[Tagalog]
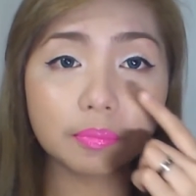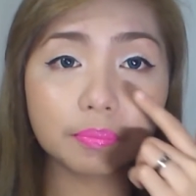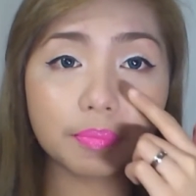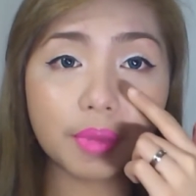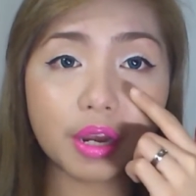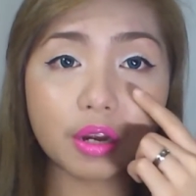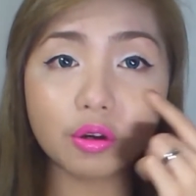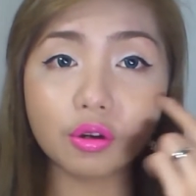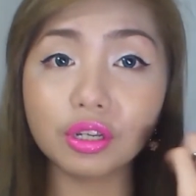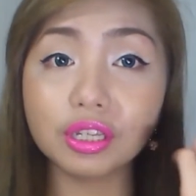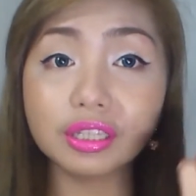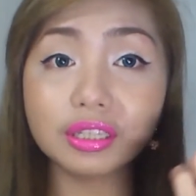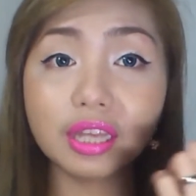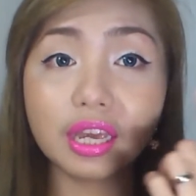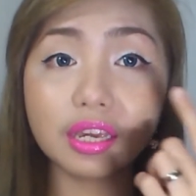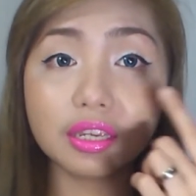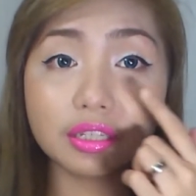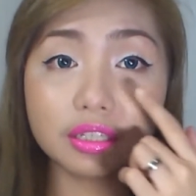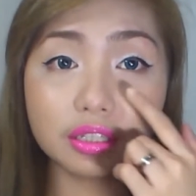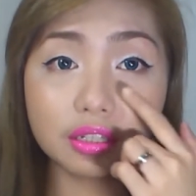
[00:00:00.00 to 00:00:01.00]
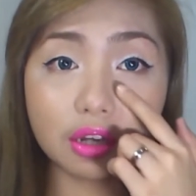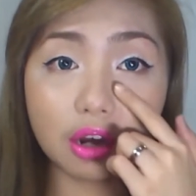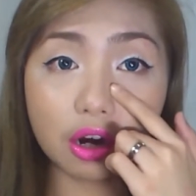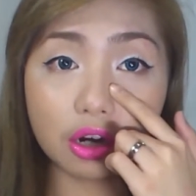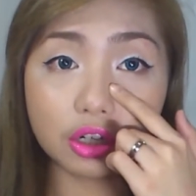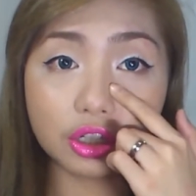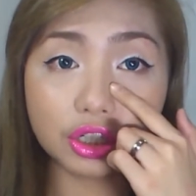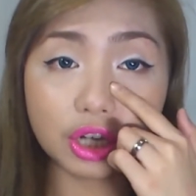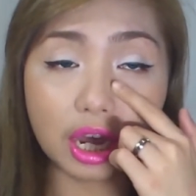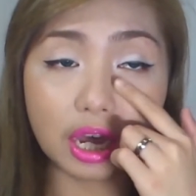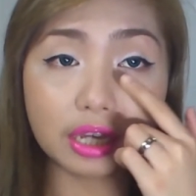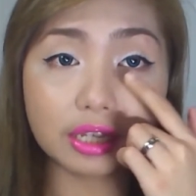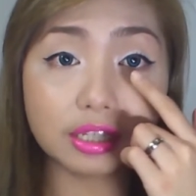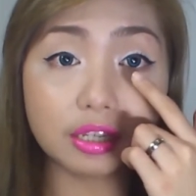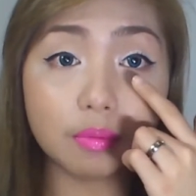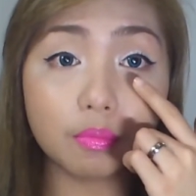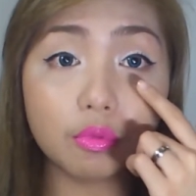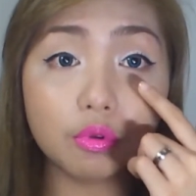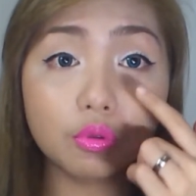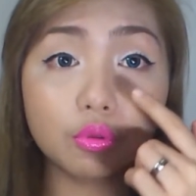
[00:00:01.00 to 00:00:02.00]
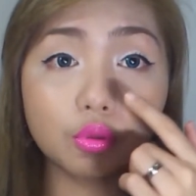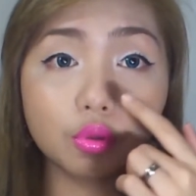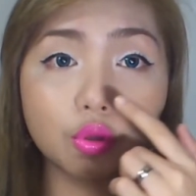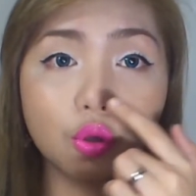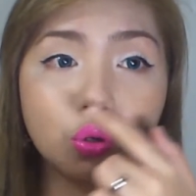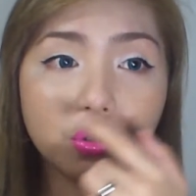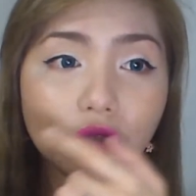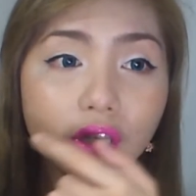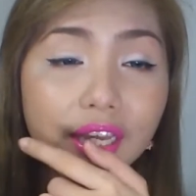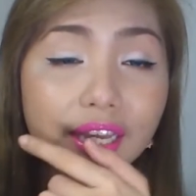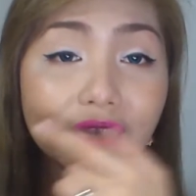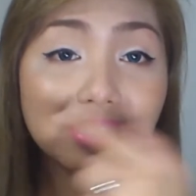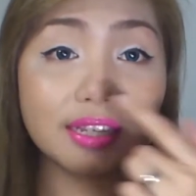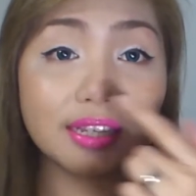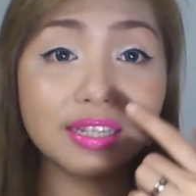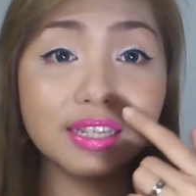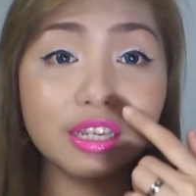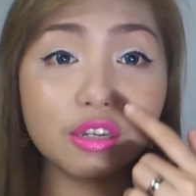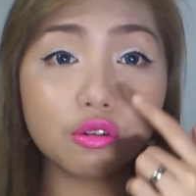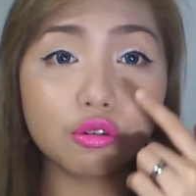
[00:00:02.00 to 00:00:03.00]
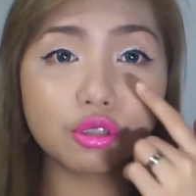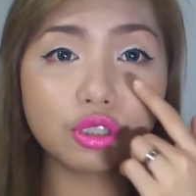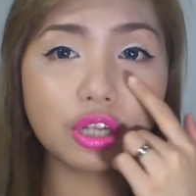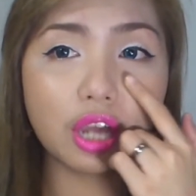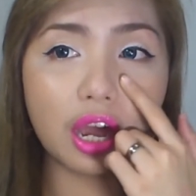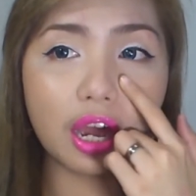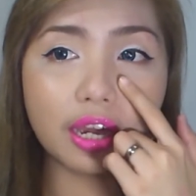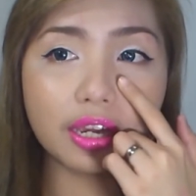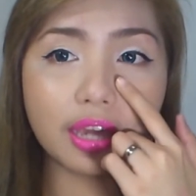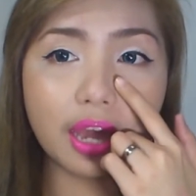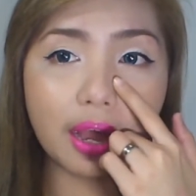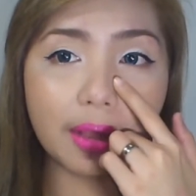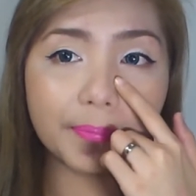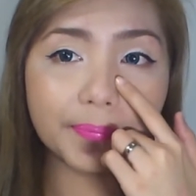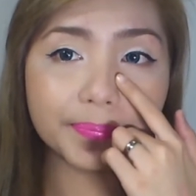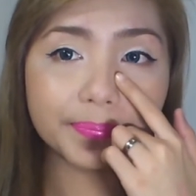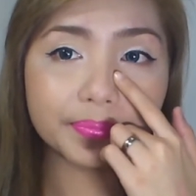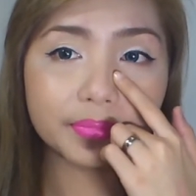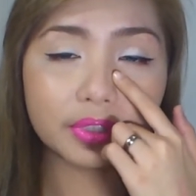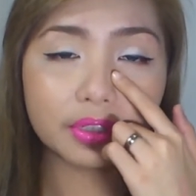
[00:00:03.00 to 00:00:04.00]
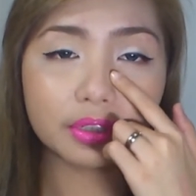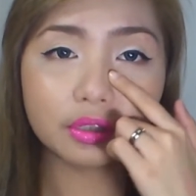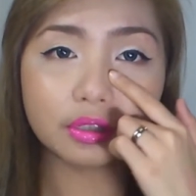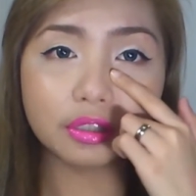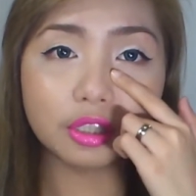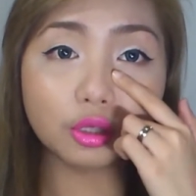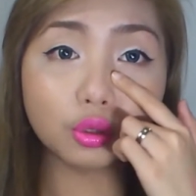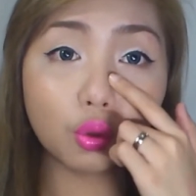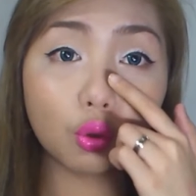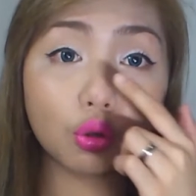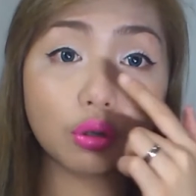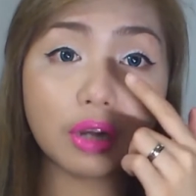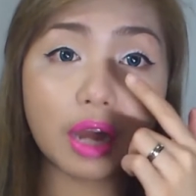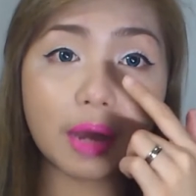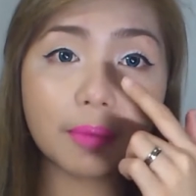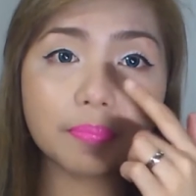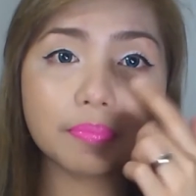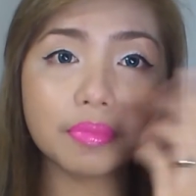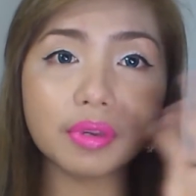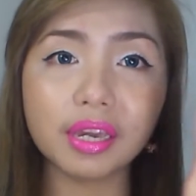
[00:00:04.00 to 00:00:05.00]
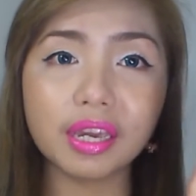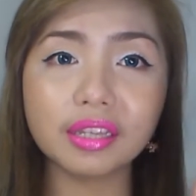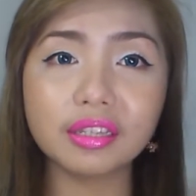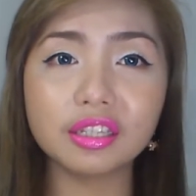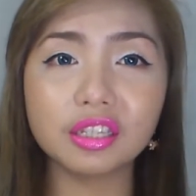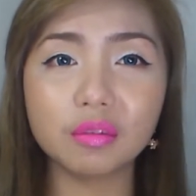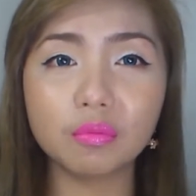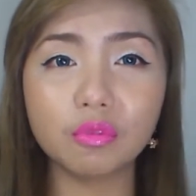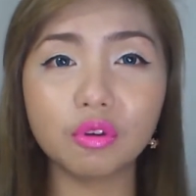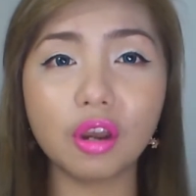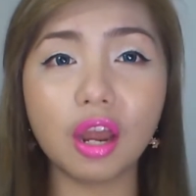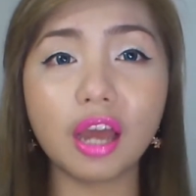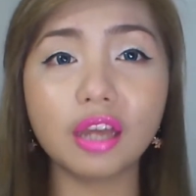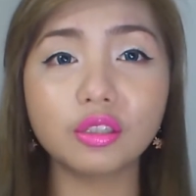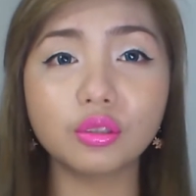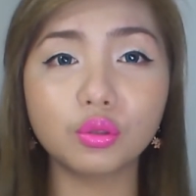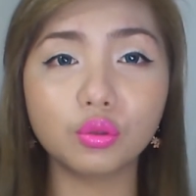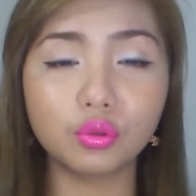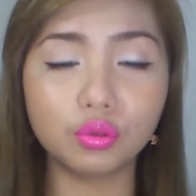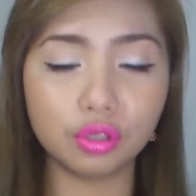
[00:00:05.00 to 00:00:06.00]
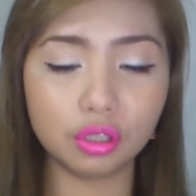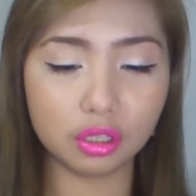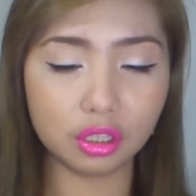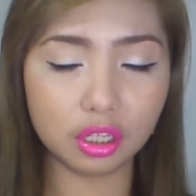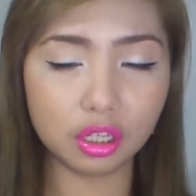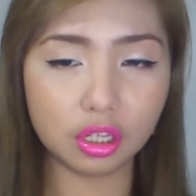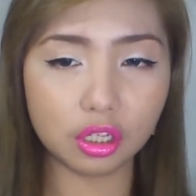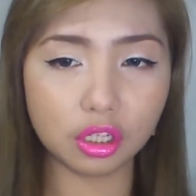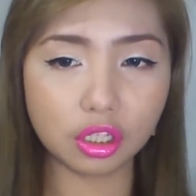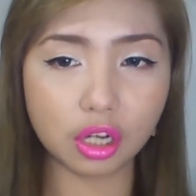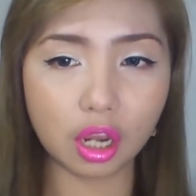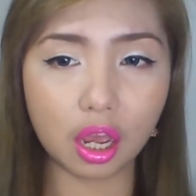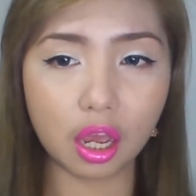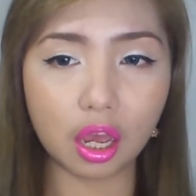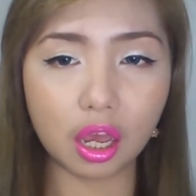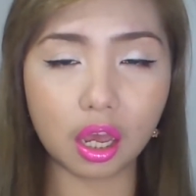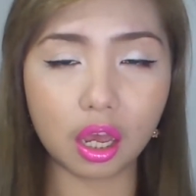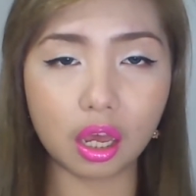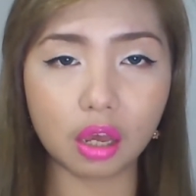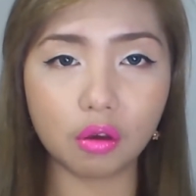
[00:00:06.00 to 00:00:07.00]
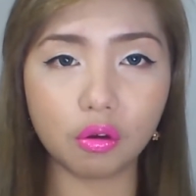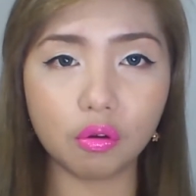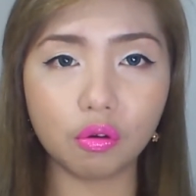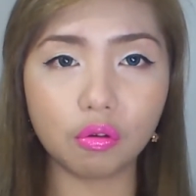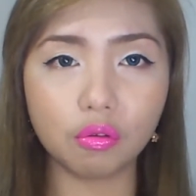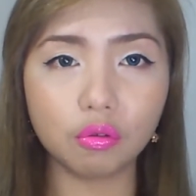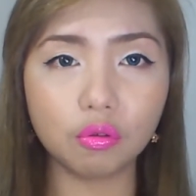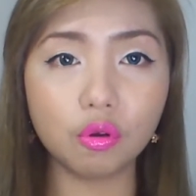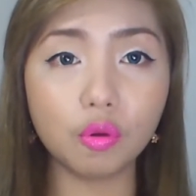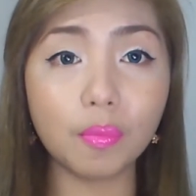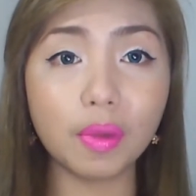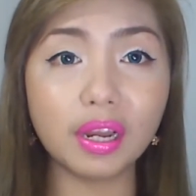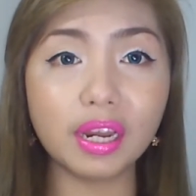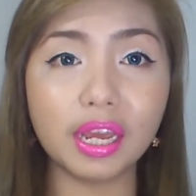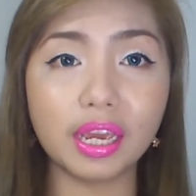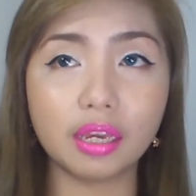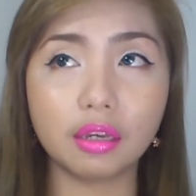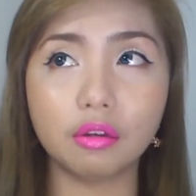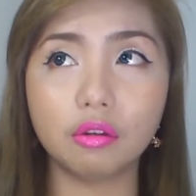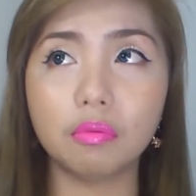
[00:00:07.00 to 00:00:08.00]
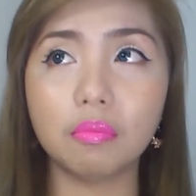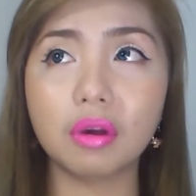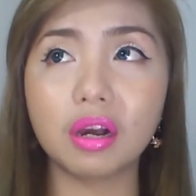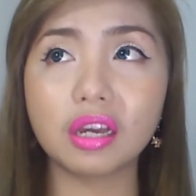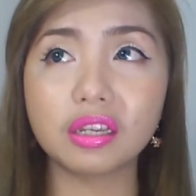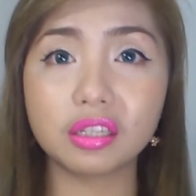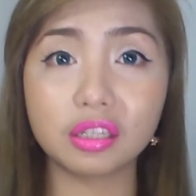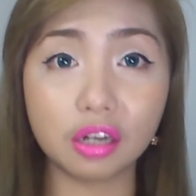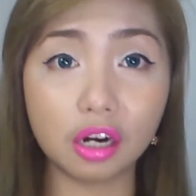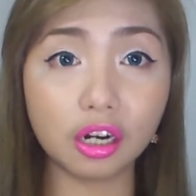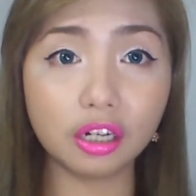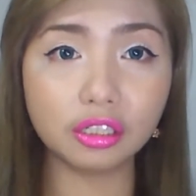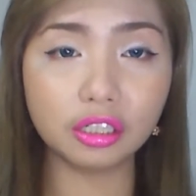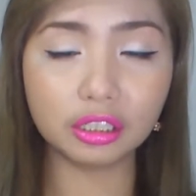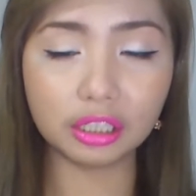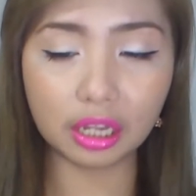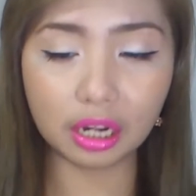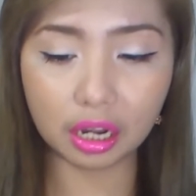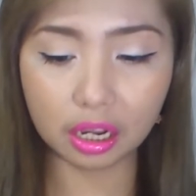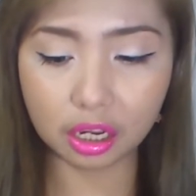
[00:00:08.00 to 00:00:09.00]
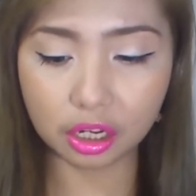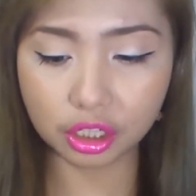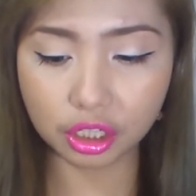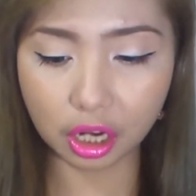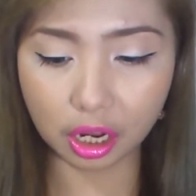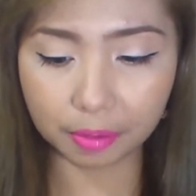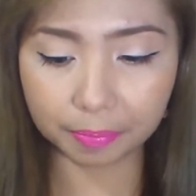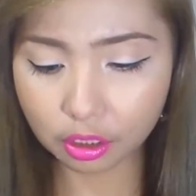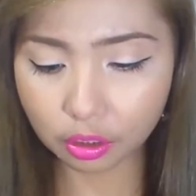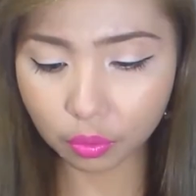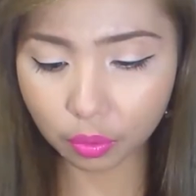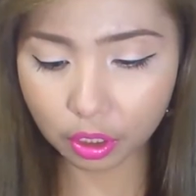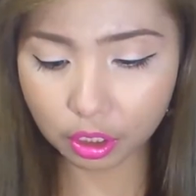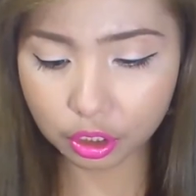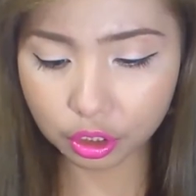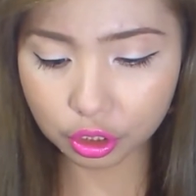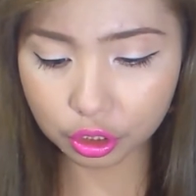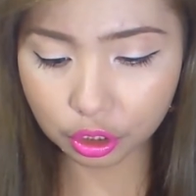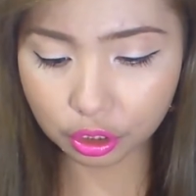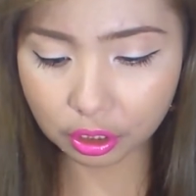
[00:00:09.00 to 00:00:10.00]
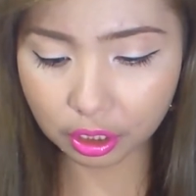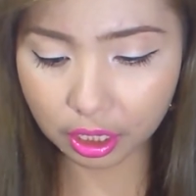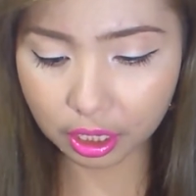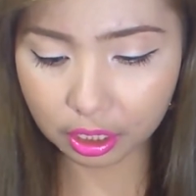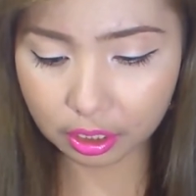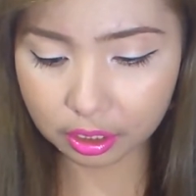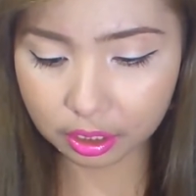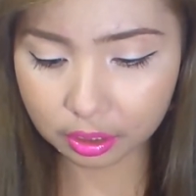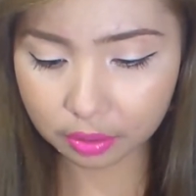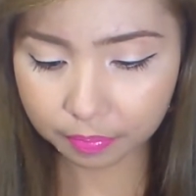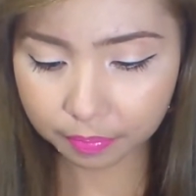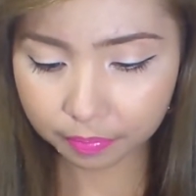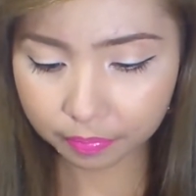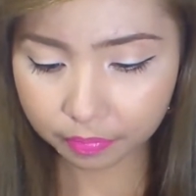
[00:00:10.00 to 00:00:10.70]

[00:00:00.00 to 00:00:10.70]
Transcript: Pero hindi, scar siya sa bulutong. Nasiko siya, kaya natuklap. And simula nun, hindi na siya gumaling. Kumbaga, scar na talaga siya. And question is,